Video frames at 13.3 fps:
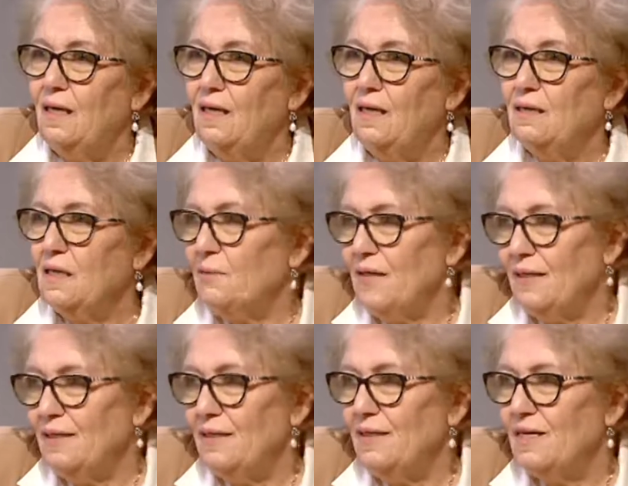E tabii
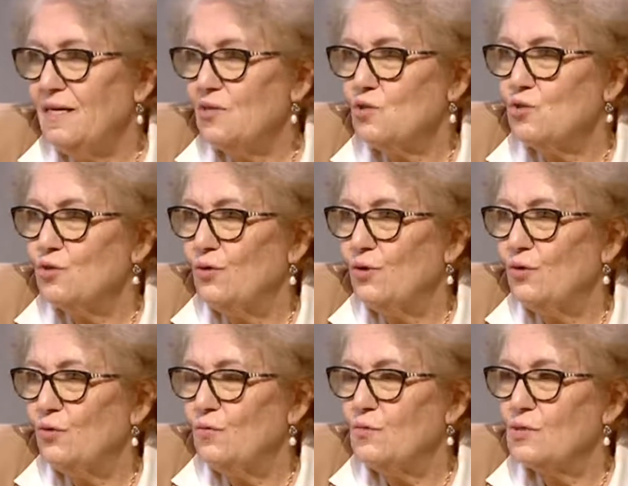engeller
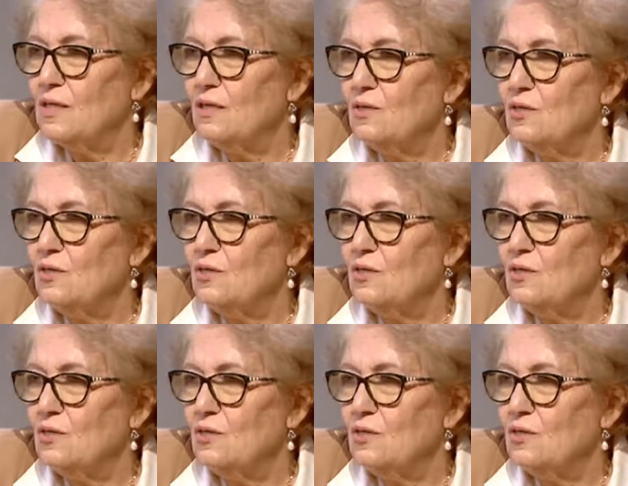çıkıyor önümüze.